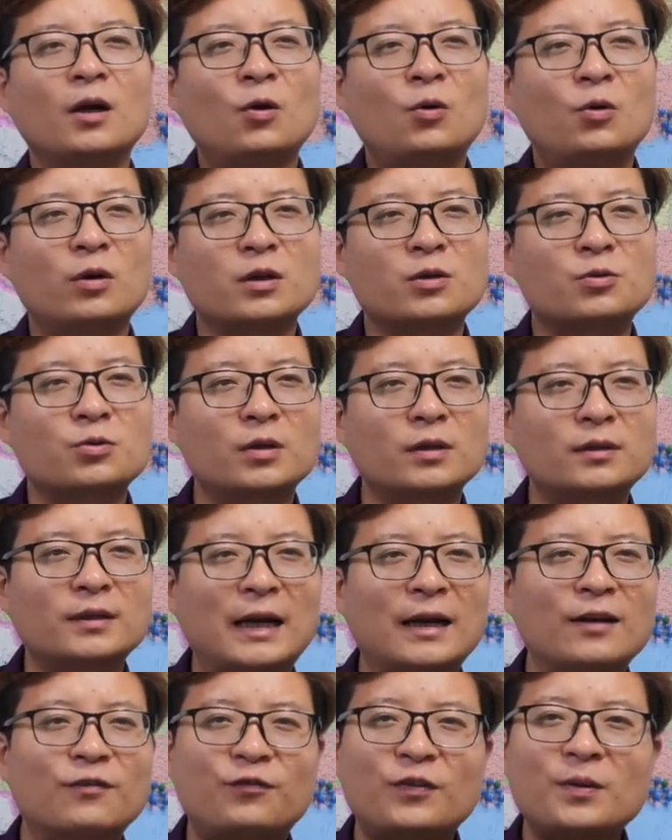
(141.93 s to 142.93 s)
或者说
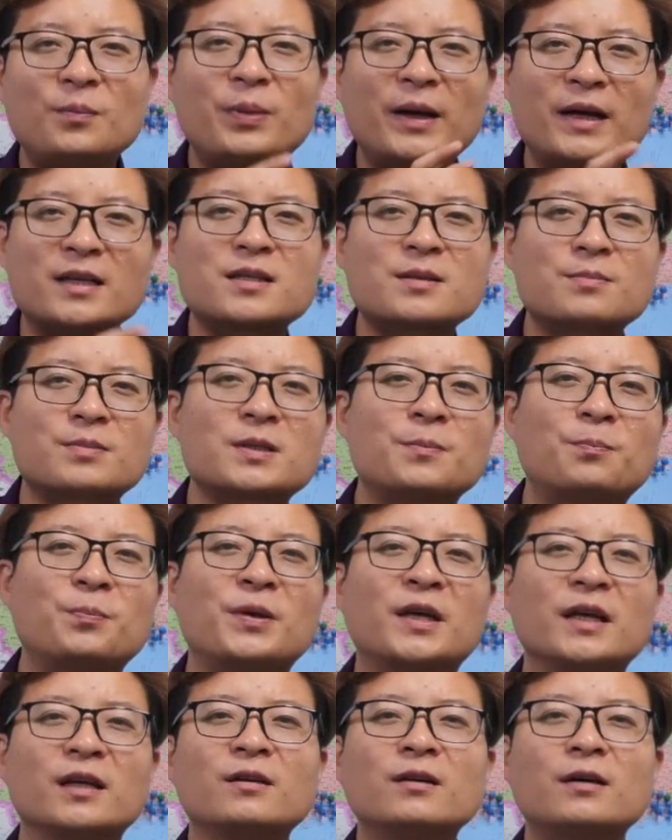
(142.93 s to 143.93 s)
它的分配是不是
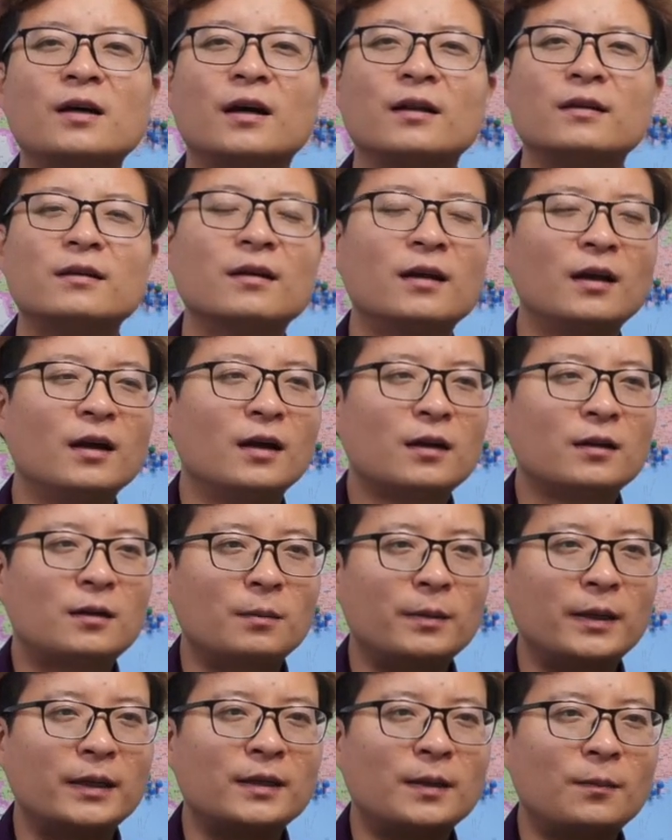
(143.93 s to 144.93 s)
平衡，
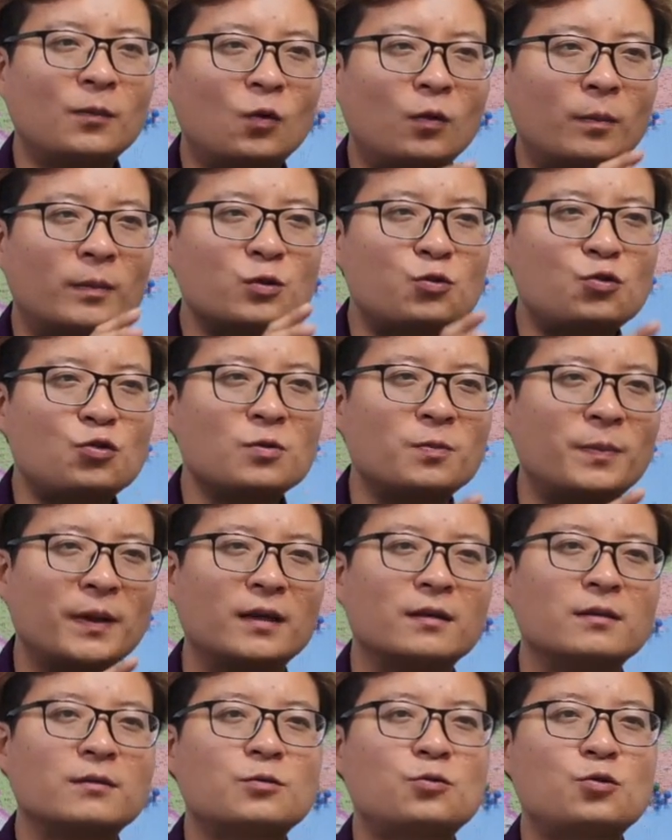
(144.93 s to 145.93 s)
对不对？那么我们剧
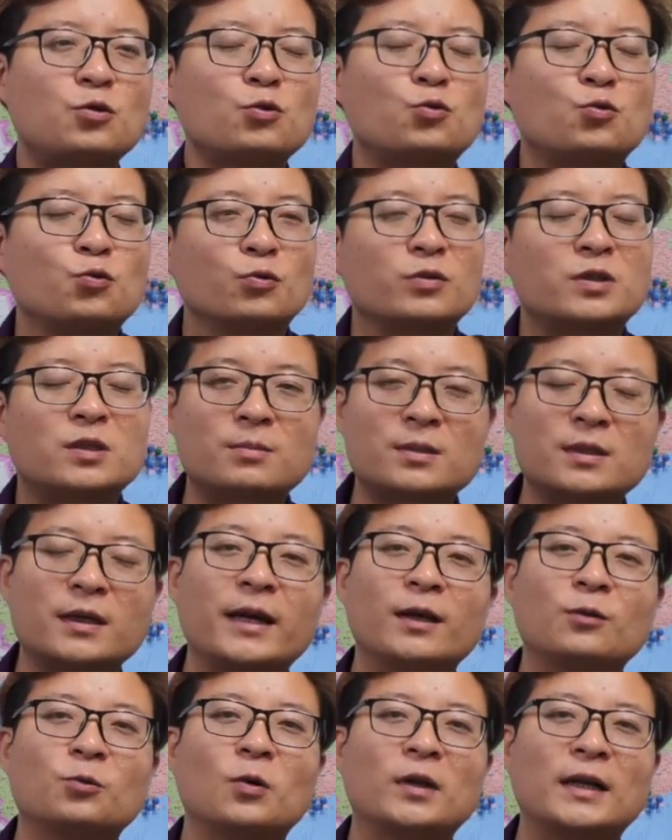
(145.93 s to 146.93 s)
本剧组是不是
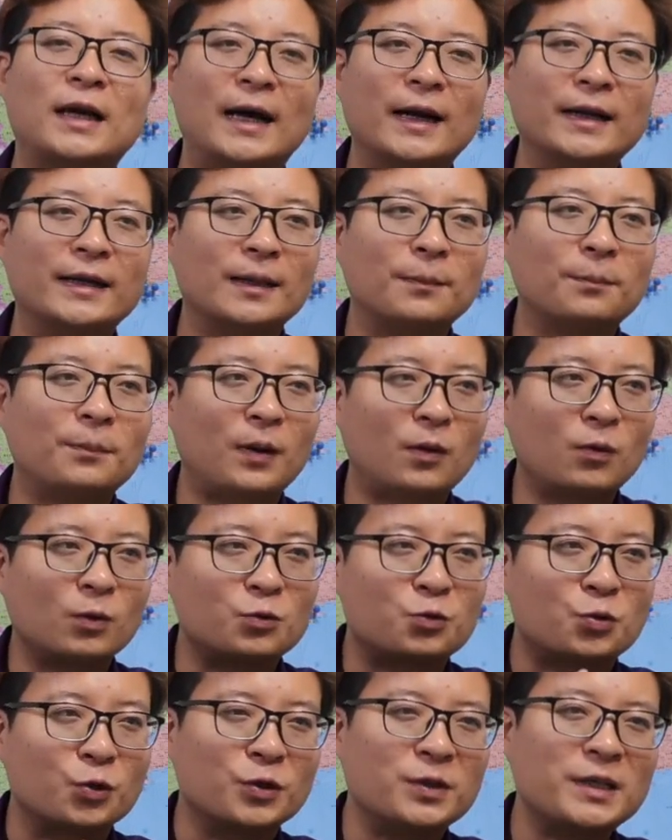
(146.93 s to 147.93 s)
可以多拿一点？包
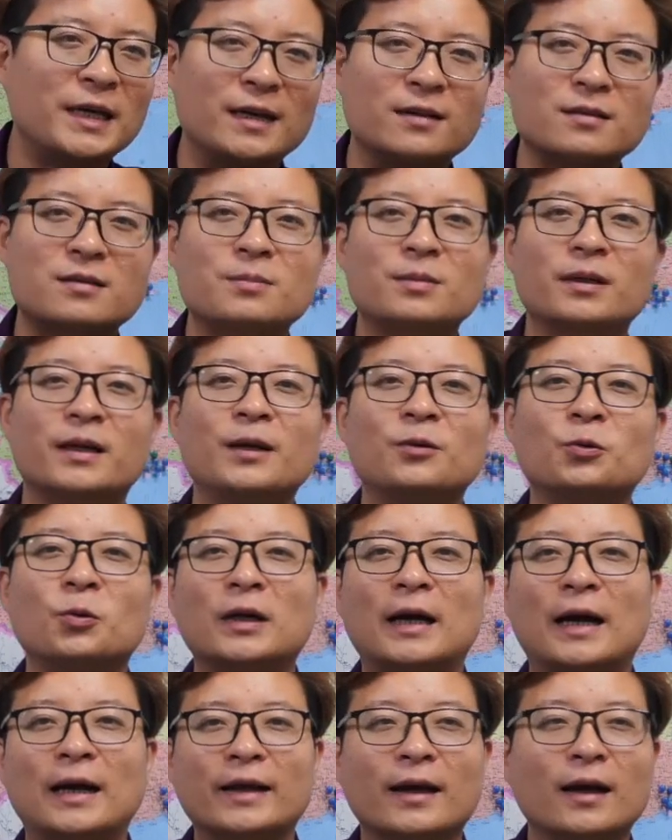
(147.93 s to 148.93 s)
括群演是不是可以
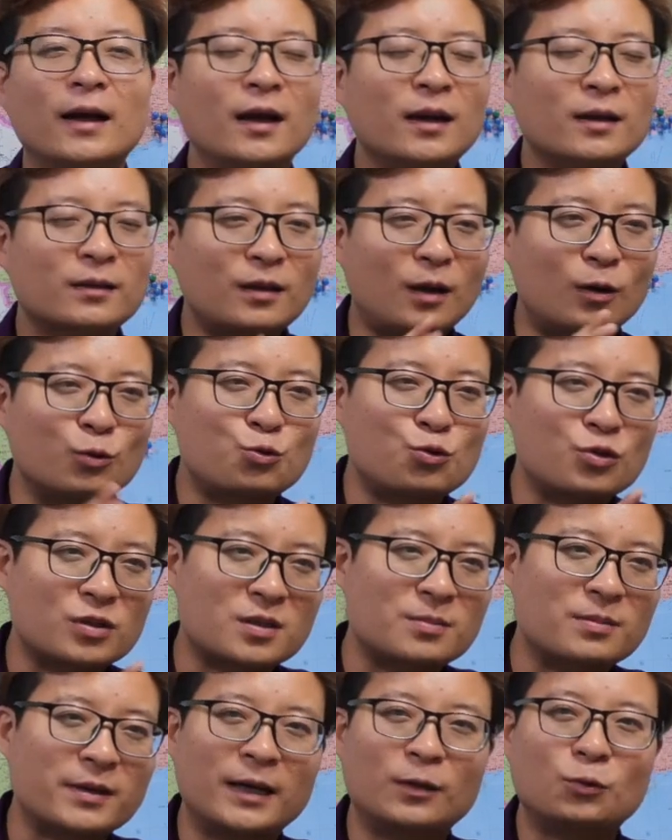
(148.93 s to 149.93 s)
多拿点？道具
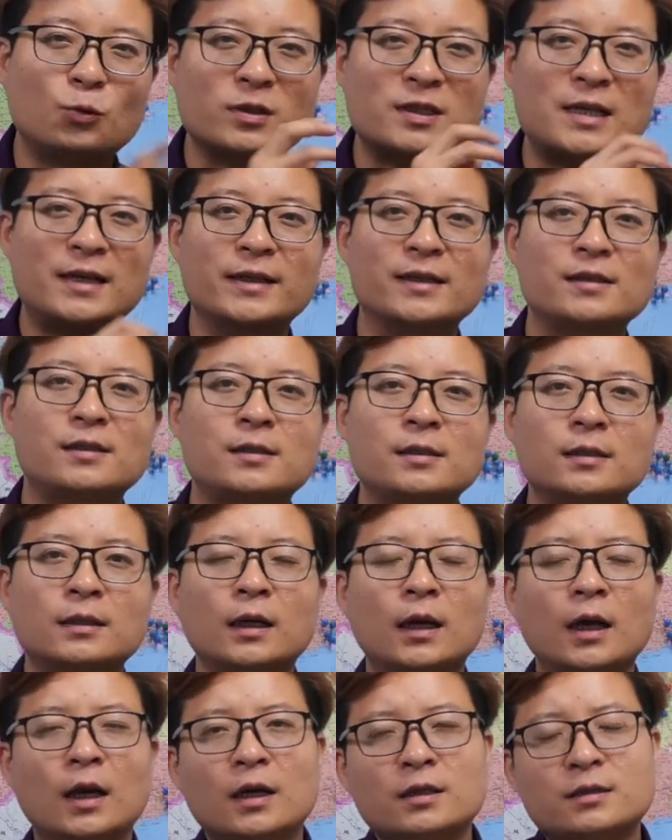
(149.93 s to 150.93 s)
是不是可以多上点
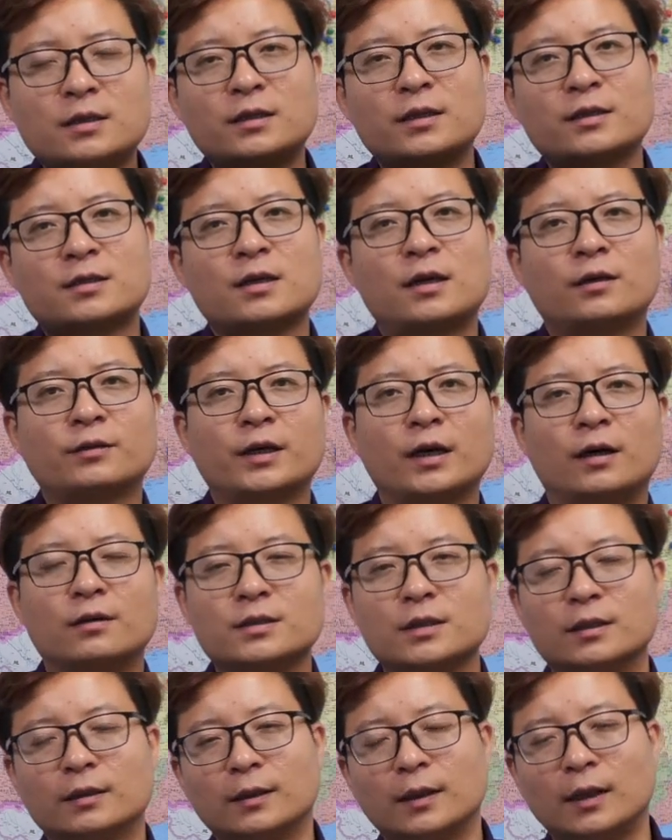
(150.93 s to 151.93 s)
心？这些是要调
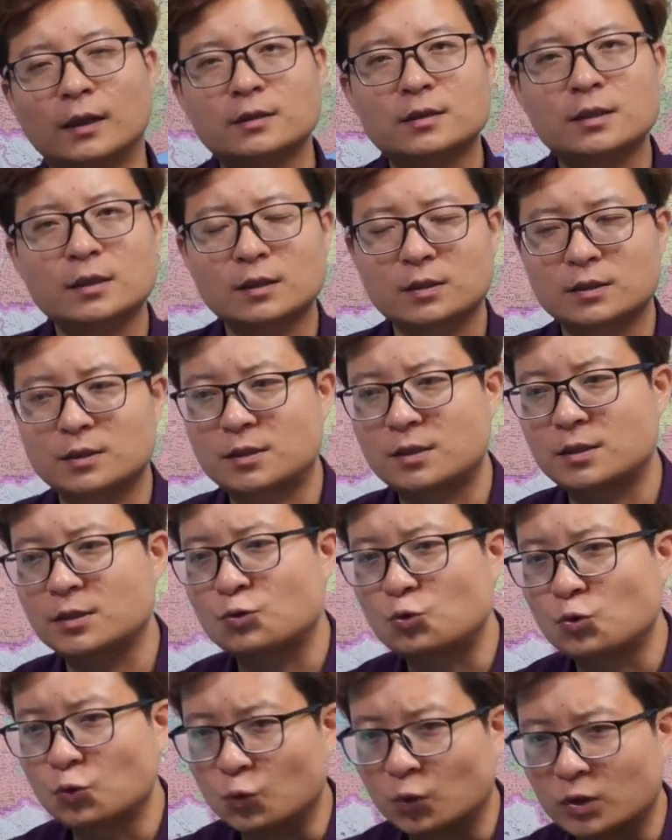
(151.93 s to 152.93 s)
整的啊，这个是
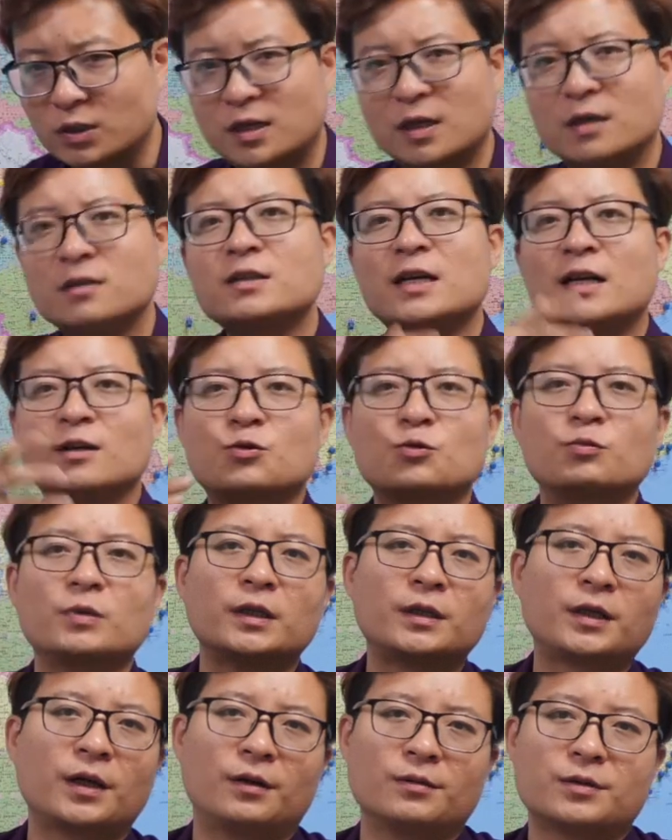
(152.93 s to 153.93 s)
中国成长中
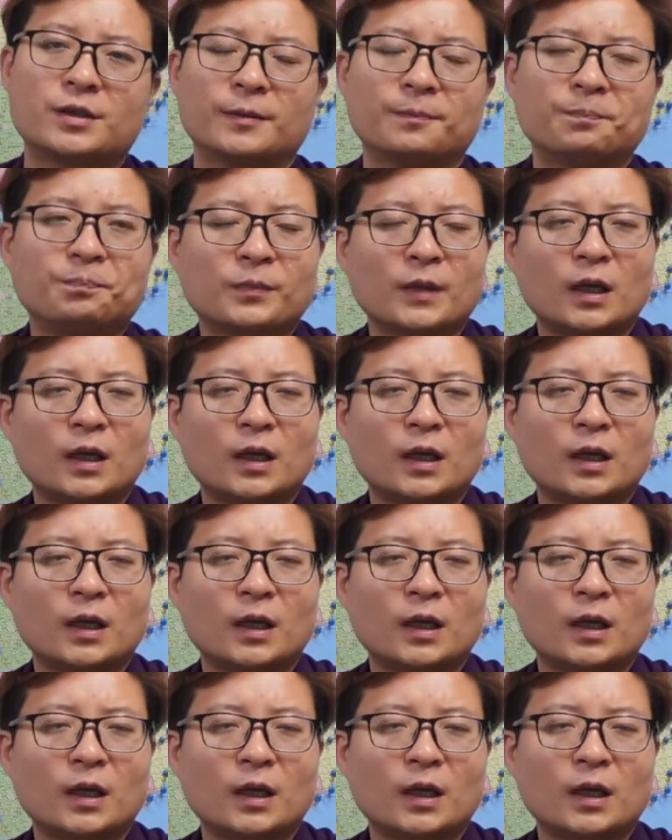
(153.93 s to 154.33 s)
的调整。